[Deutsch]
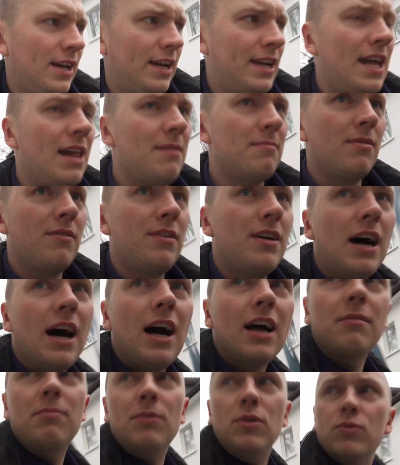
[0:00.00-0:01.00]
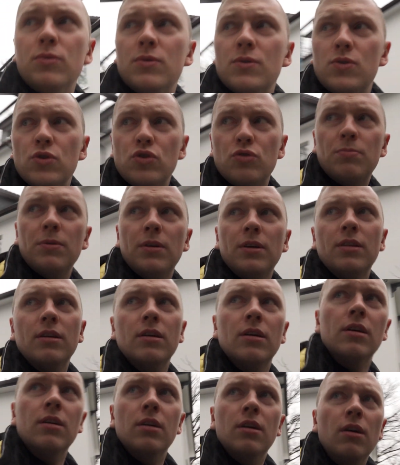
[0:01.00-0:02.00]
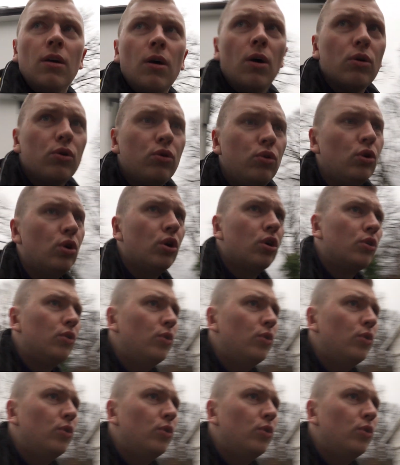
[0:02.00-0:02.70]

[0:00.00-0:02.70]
Herr Kelm mal wieder acht Minuten zu spät. Ach hier,